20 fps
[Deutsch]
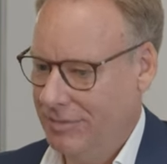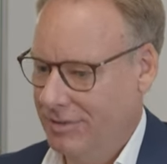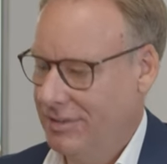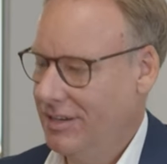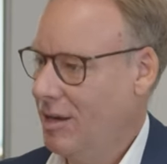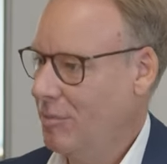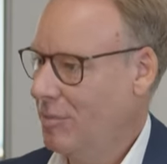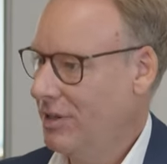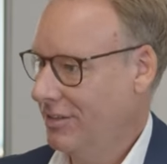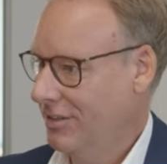
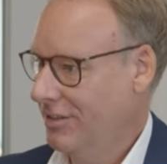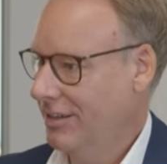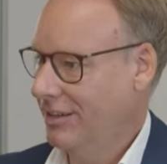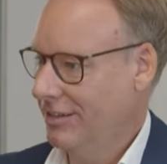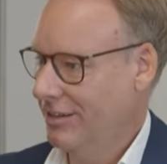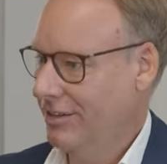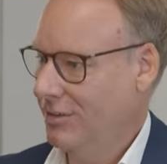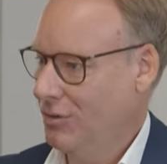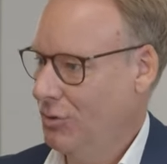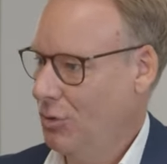damals ging
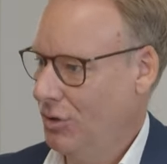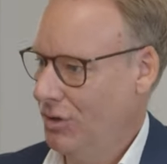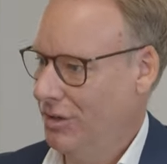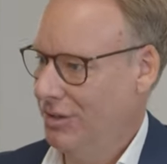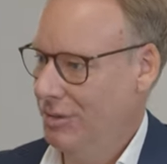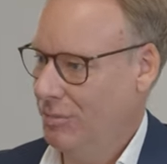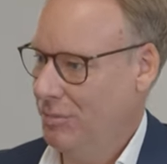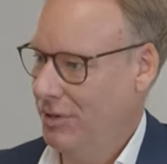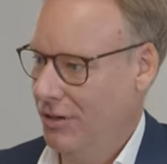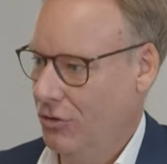das
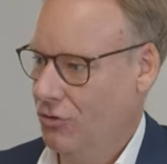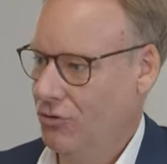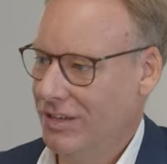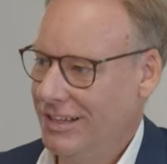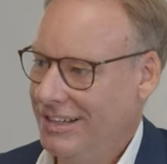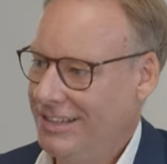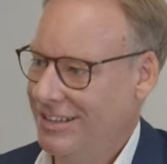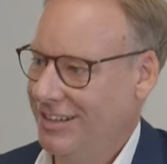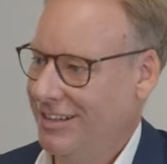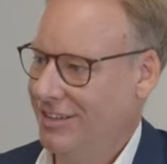noch per
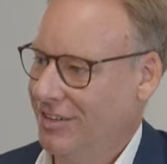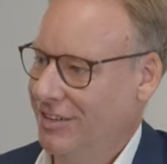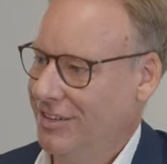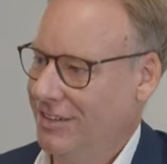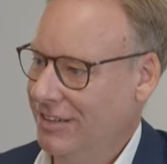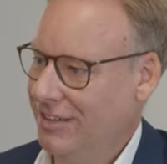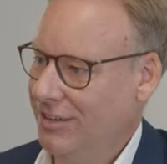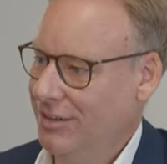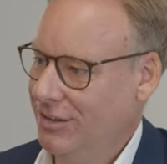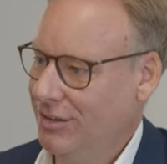
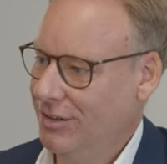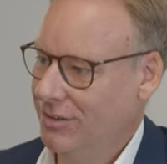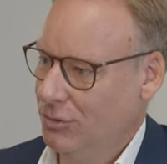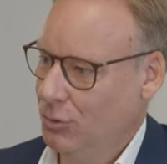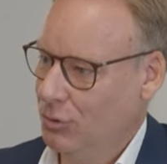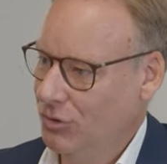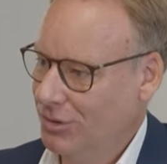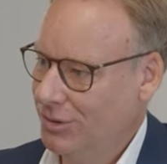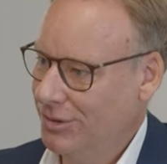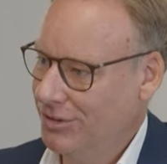Stellenanzeige in der
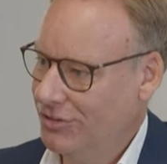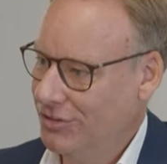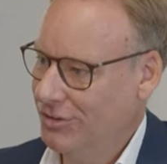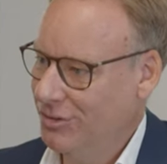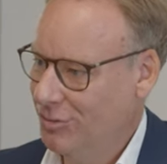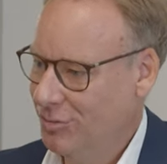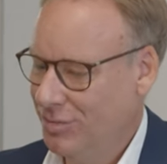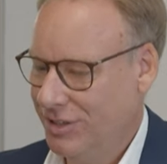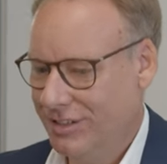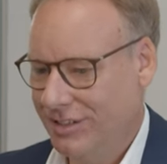
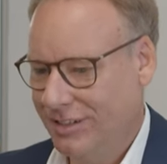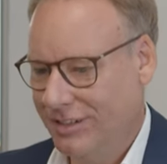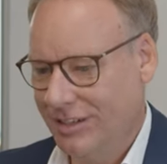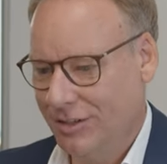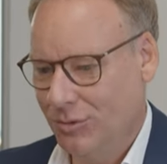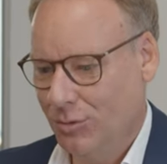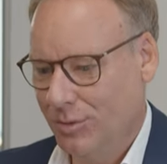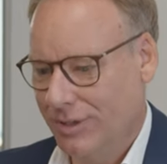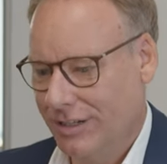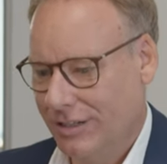Süddeutschen und bin dann
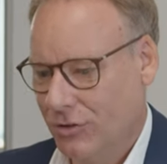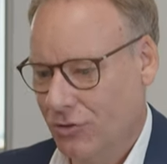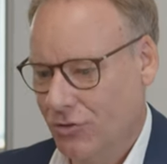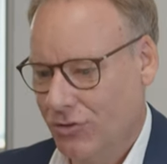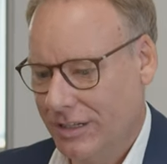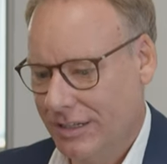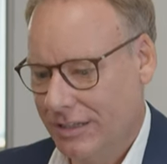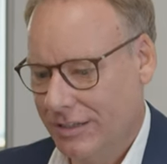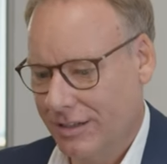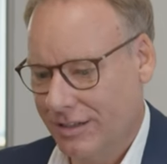da über eine
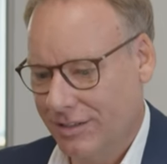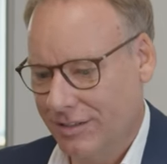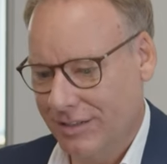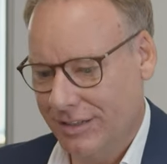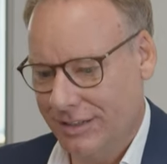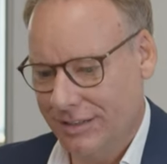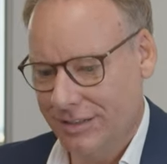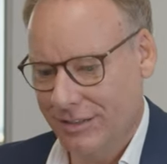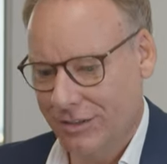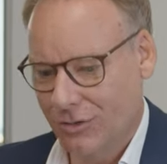
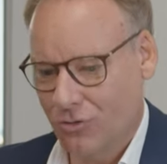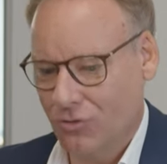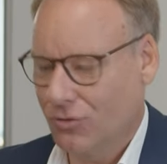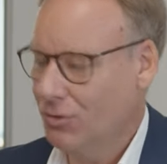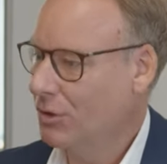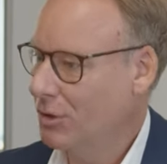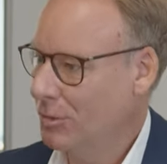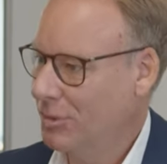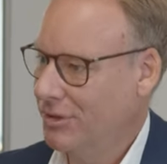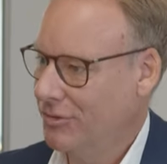Stellenanzeige
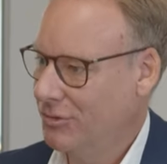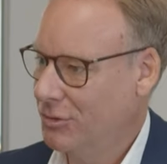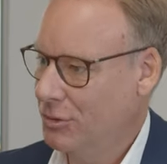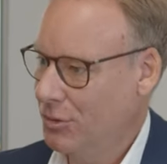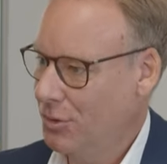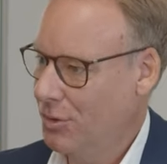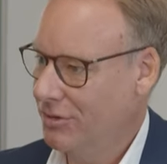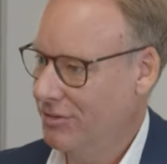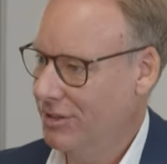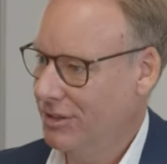gestolpert
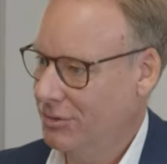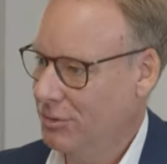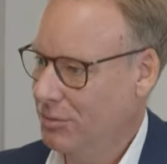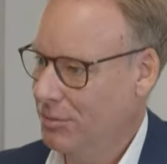von Horvath und